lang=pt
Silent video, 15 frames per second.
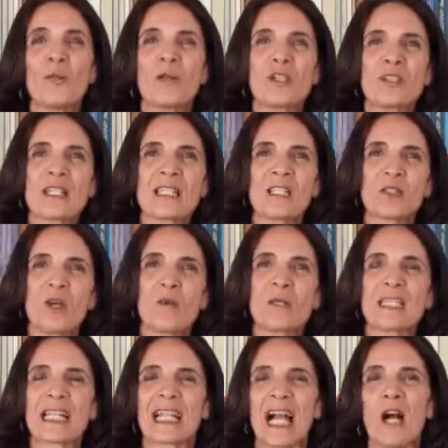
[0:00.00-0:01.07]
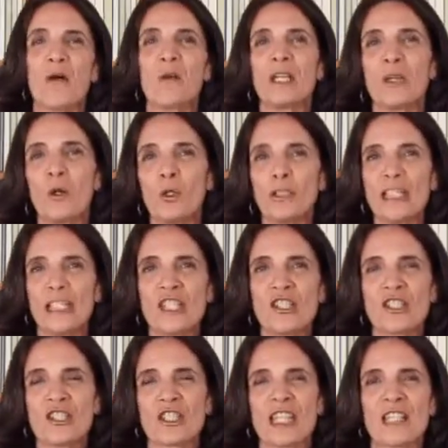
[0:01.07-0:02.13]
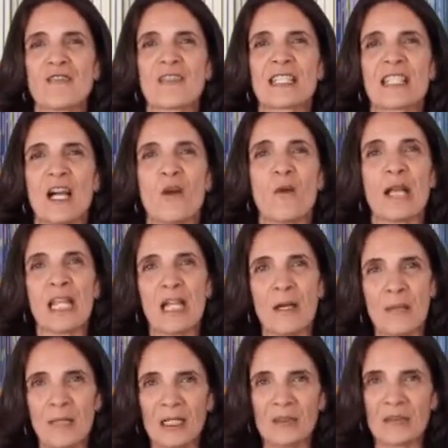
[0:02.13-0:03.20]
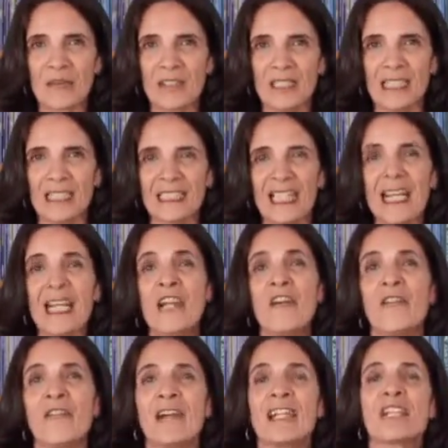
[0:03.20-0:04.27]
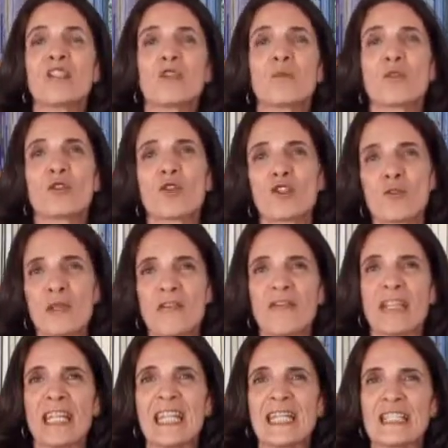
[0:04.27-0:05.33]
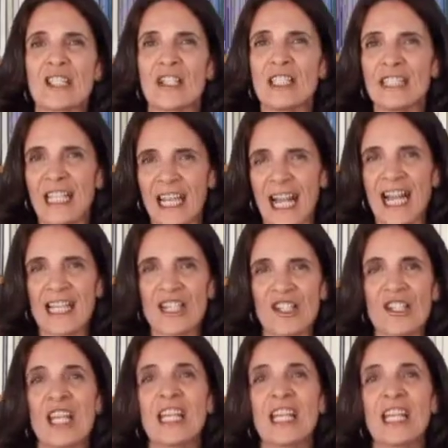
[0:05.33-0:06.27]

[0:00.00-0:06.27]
pesquisador musical e roteirista de televisão Hermano Viana fala sobre suas preferências literárias